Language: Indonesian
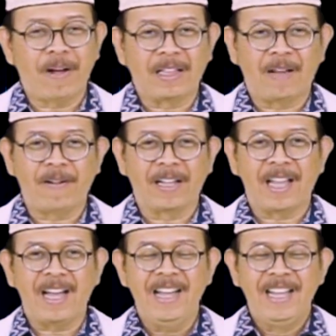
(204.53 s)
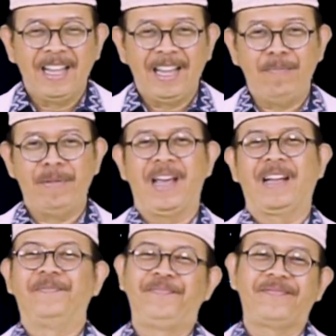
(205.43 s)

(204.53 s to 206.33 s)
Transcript: fakta-fakta ilmiah.